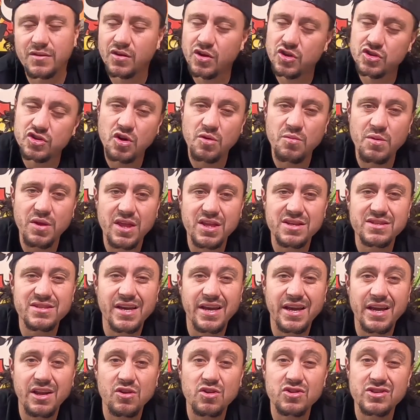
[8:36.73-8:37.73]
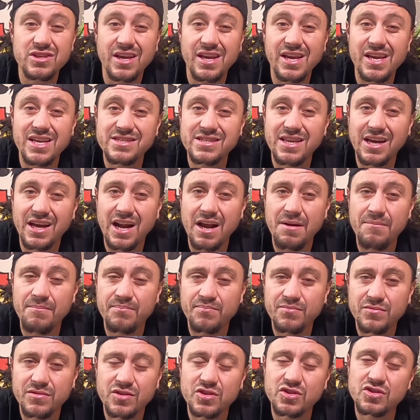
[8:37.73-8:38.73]
No se olviden seguirnos en Instagram,
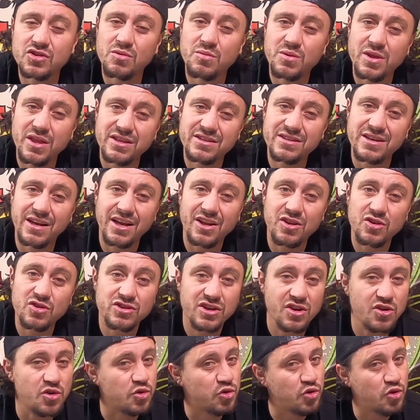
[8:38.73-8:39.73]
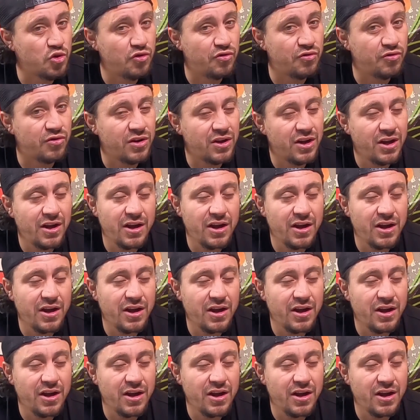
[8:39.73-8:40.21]
no se olviden seguirnos en YouTube.